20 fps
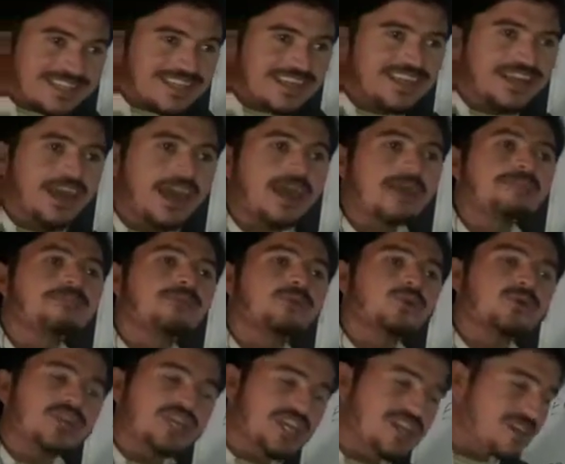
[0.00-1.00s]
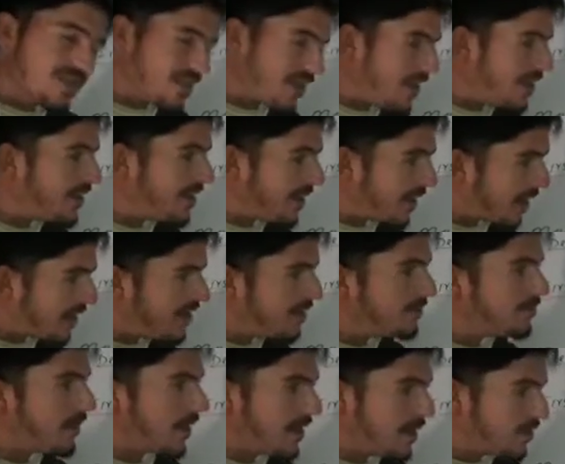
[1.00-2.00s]
एसिड है प्रोटीन से
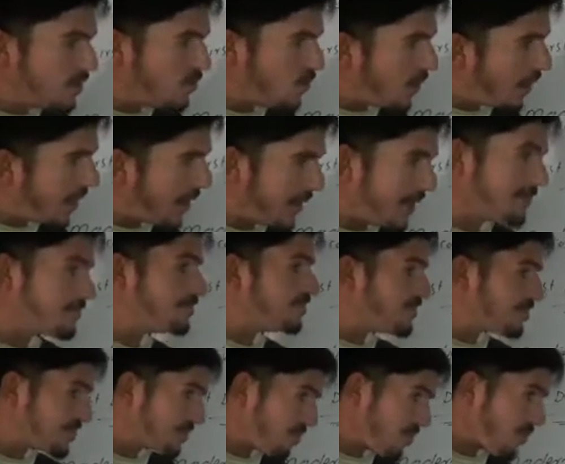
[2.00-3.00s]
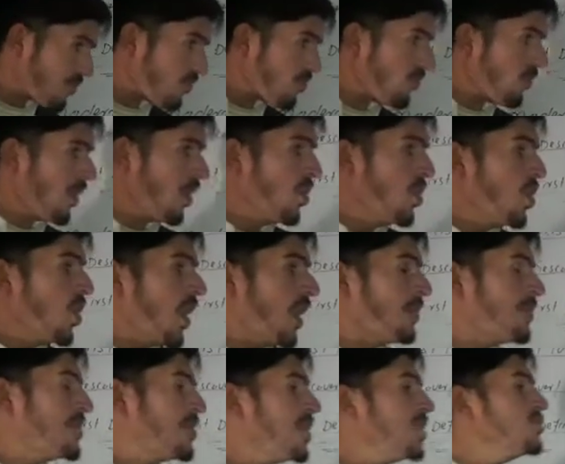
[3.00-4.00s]
नहीं बने हुए हैं
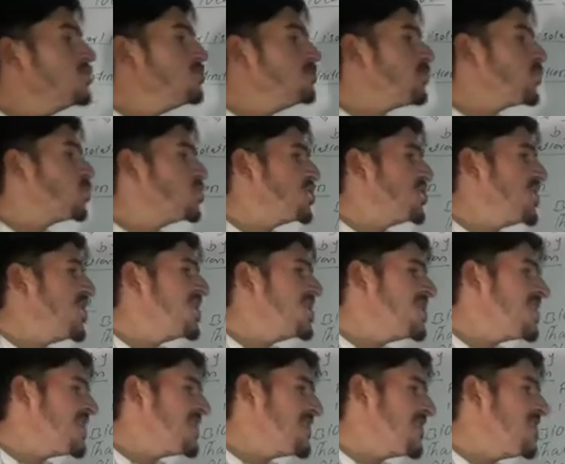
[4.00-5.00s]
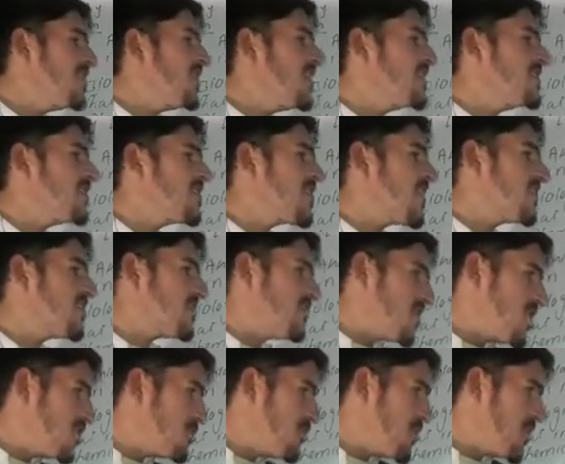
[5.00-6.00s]
और ये जो प्रोटीनेशियस इन नेचर का
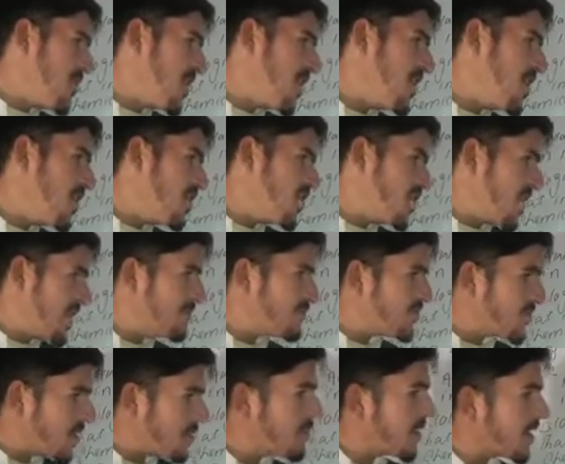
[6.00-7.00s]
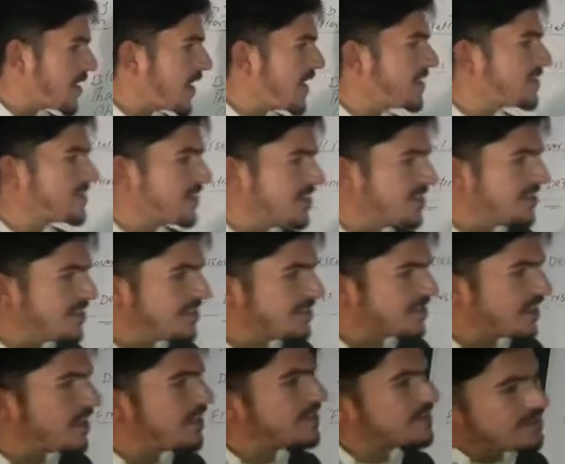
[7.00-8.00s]
स्टेटमेंट है ये जेम्स समर एक
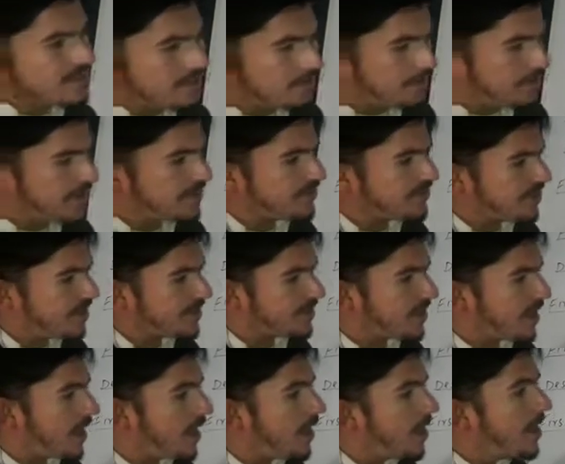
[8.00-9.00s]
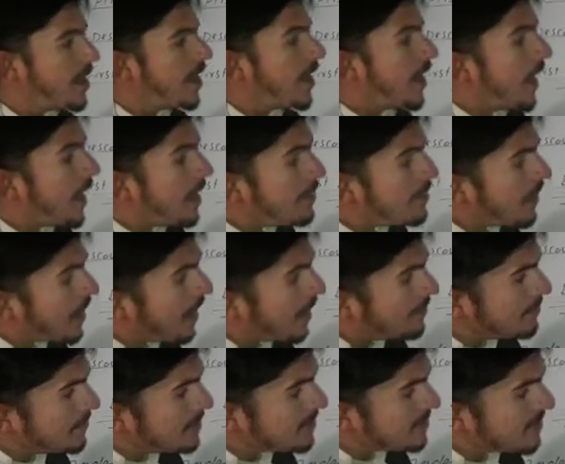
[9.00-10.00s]
साइंटिस्ट था इसने पेश किया था अब
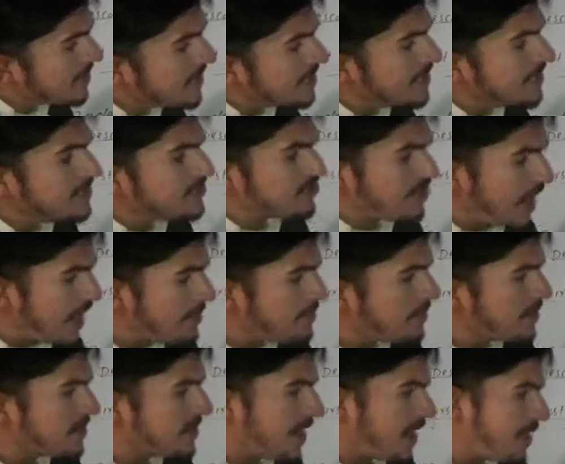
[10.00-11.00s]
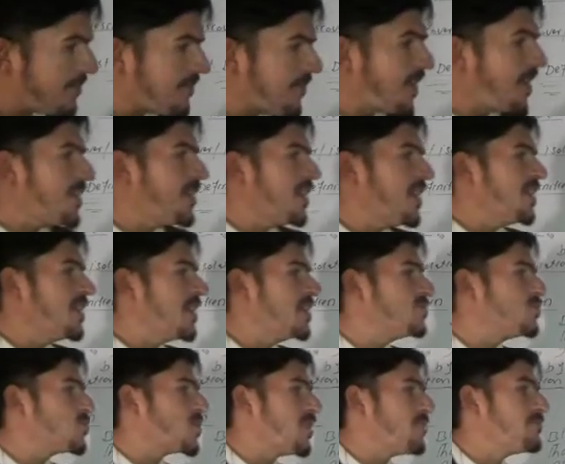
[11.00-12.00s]
हम इसकी इन टाइप की तरफ आएंगे ये
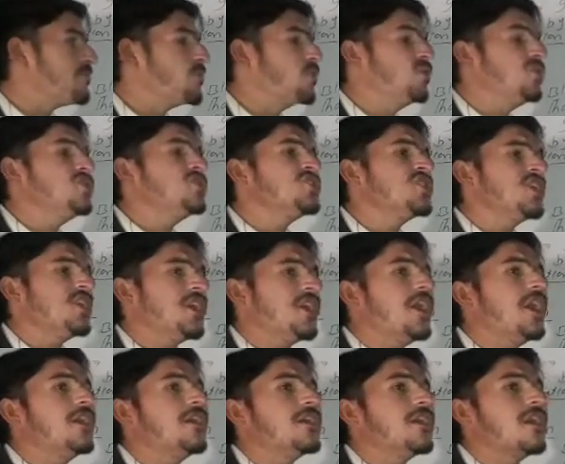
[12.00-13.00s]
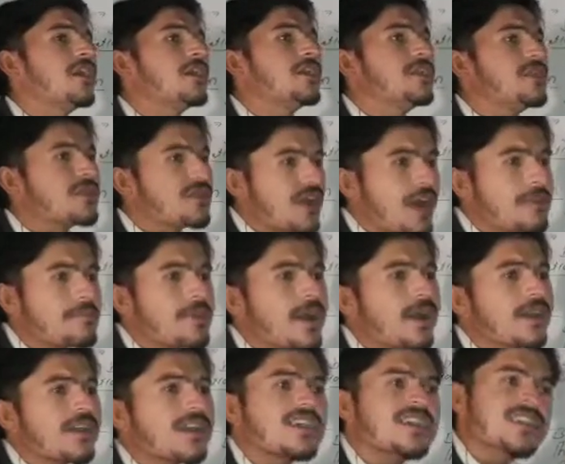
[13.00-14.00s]
जो कंपोजिशन है इंजाइम
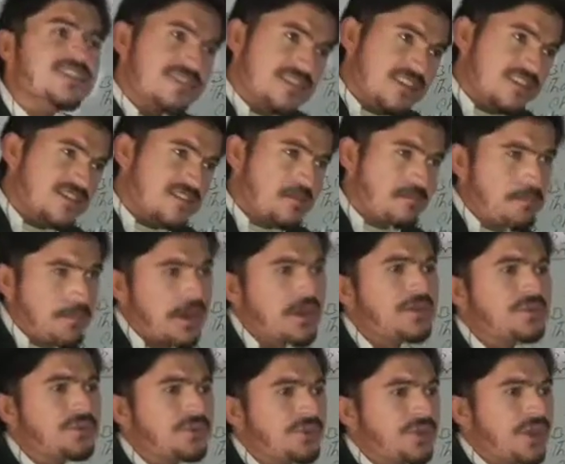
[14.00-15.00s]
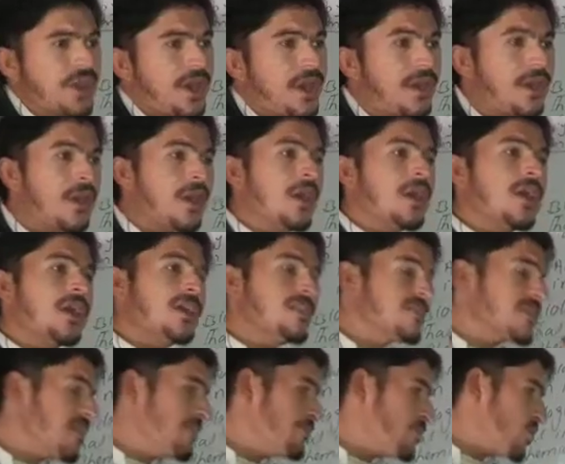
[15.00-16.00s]
का कि किस चीज़ से बनी हुई है
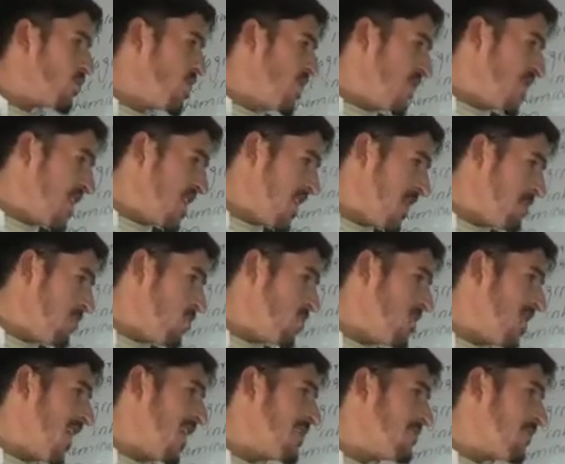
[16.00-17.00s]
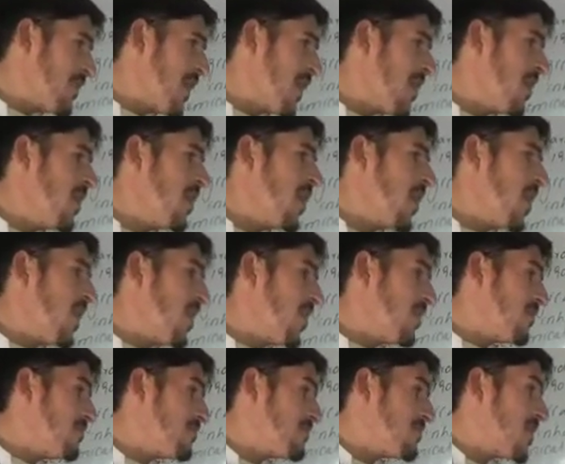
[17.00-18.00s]
इस कंपोजिशन की बुनियाद पे
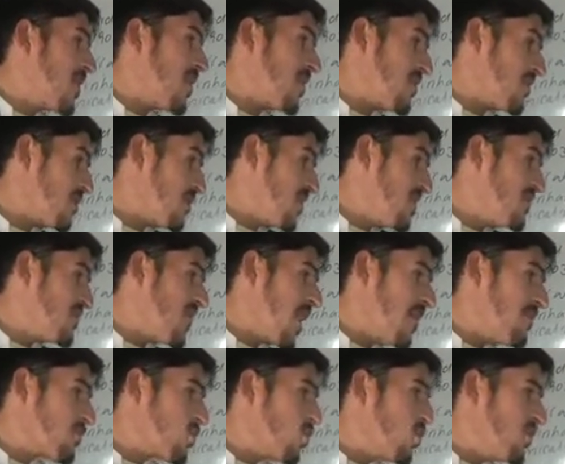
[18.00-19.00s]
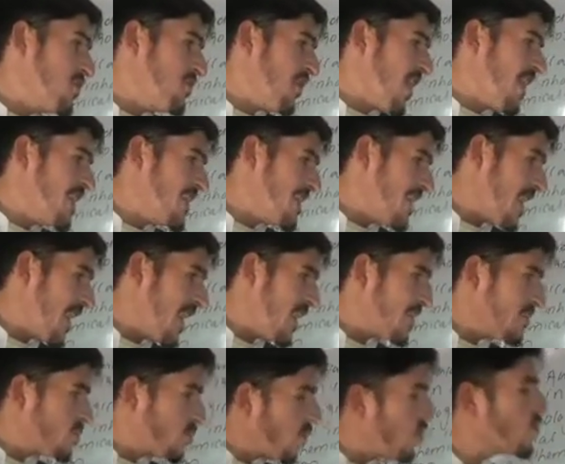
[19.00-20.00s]
इंजाइम को डिवाइड किया
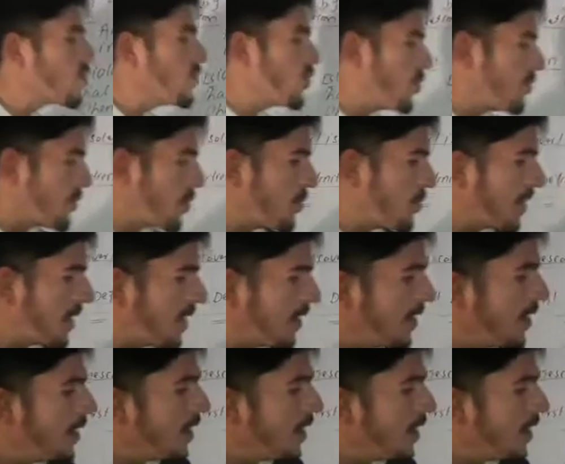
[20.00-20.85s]
है दो ग्रुपों में